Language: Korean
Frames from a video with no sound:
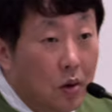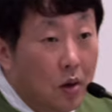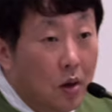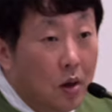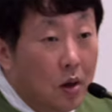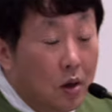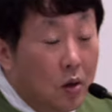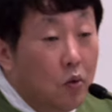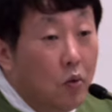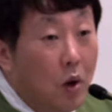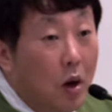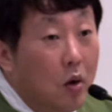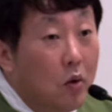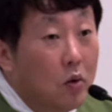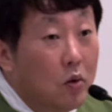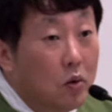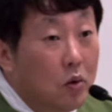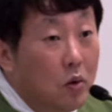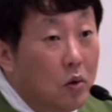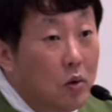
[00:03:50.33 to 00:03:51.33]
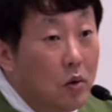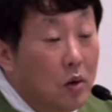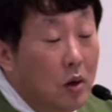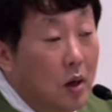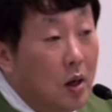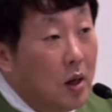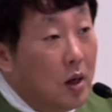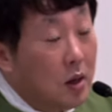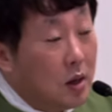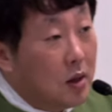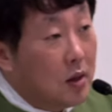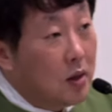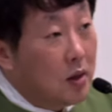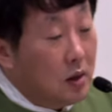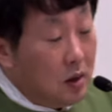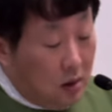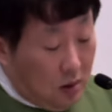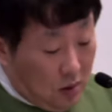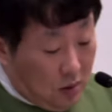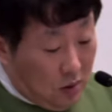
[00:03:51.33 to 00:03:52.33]
그 외우고
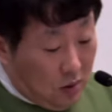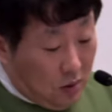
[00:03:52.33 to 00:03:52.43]
그